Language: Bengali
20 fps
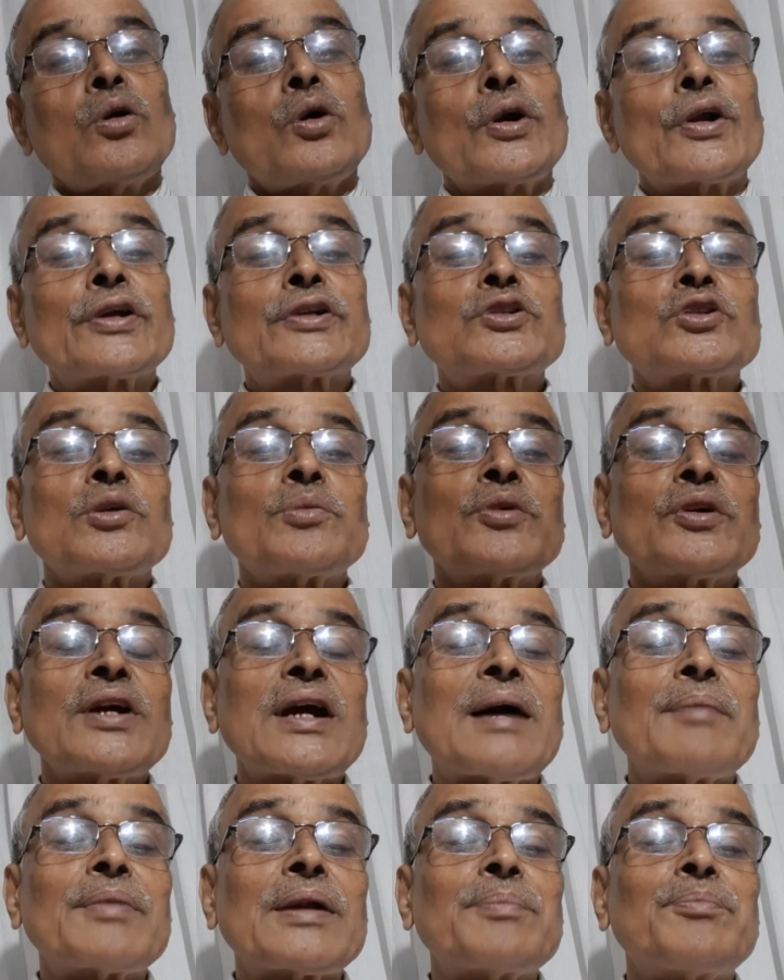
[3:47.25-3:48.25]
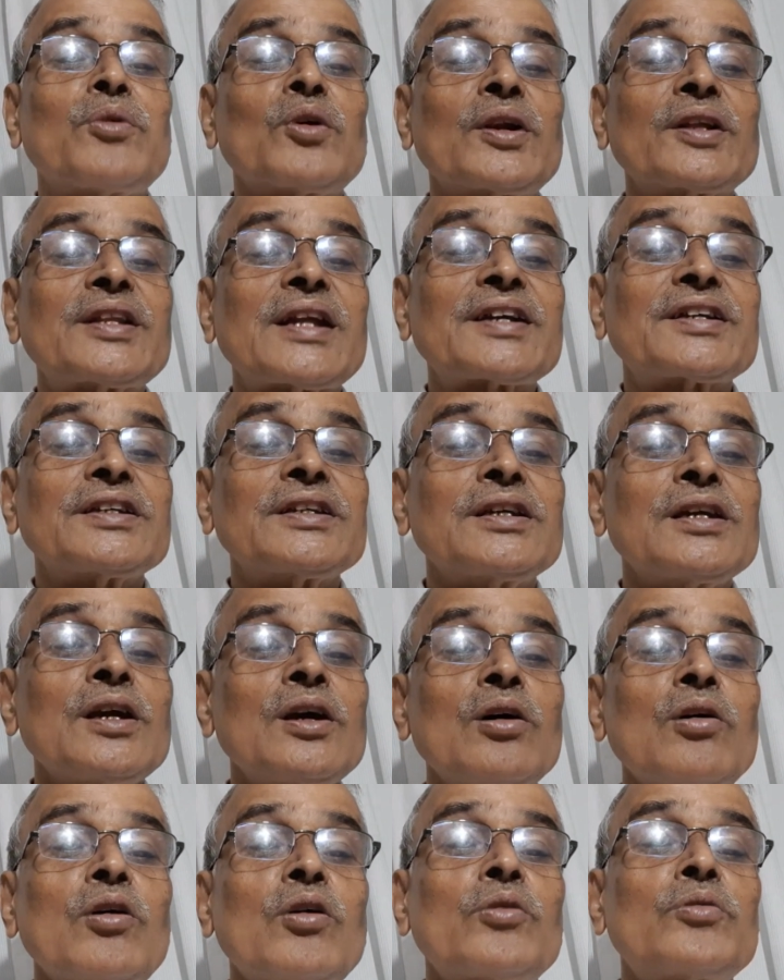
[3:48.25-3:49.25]
অনেক সময় আমরা বলে থাকি
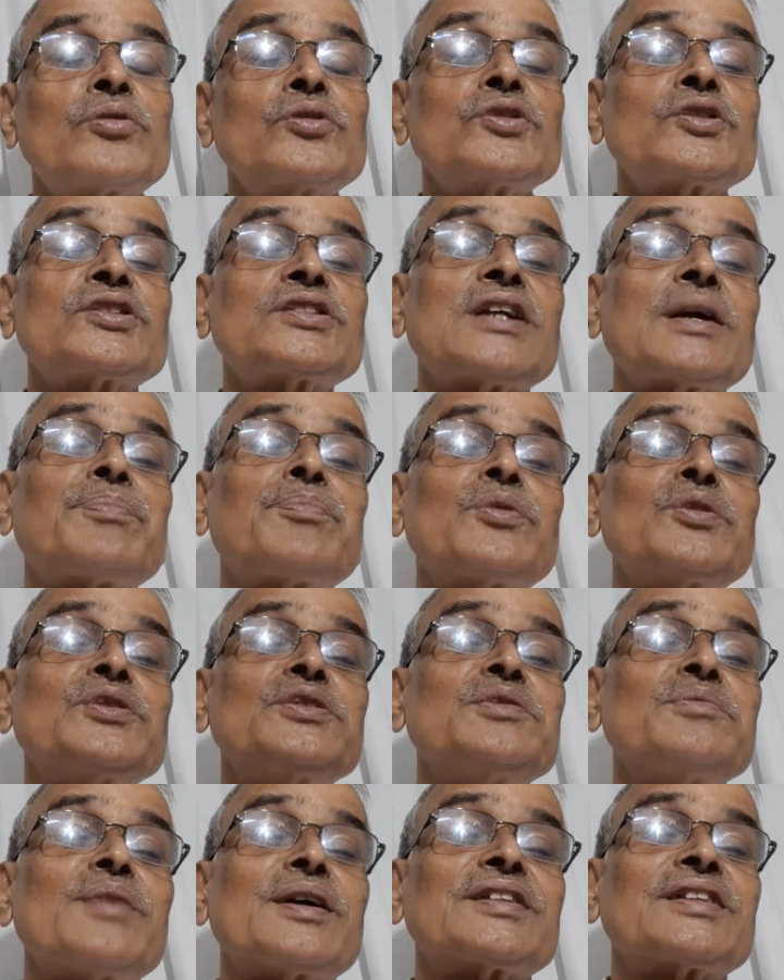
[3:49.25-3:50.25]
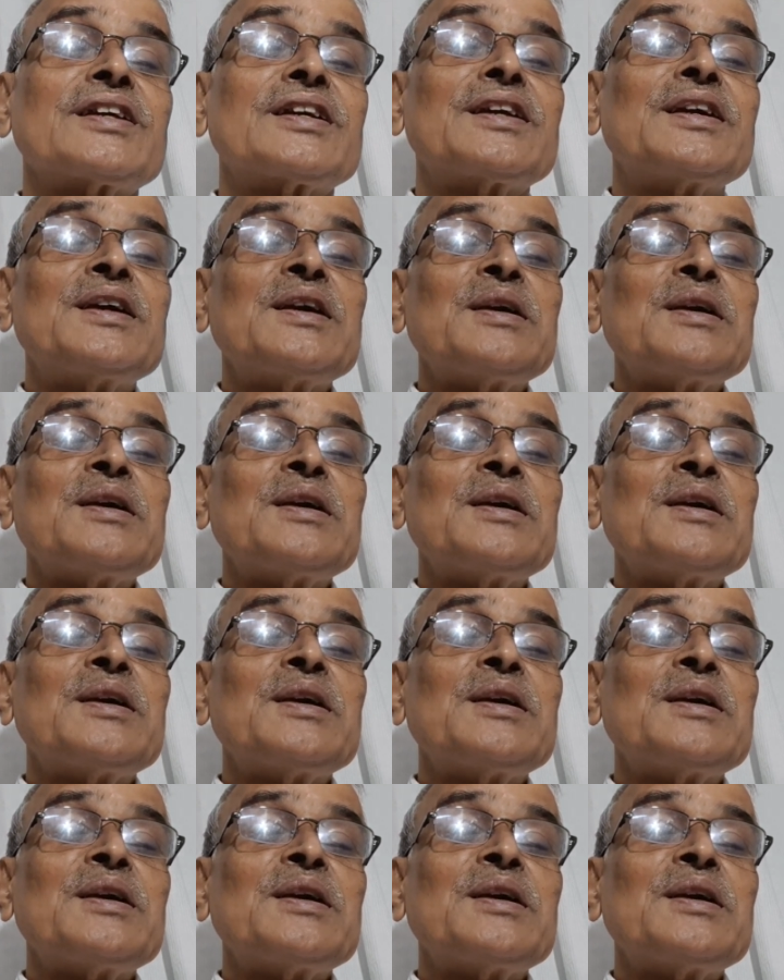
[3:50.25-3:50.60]
অমনসা পূর্ণিমাতে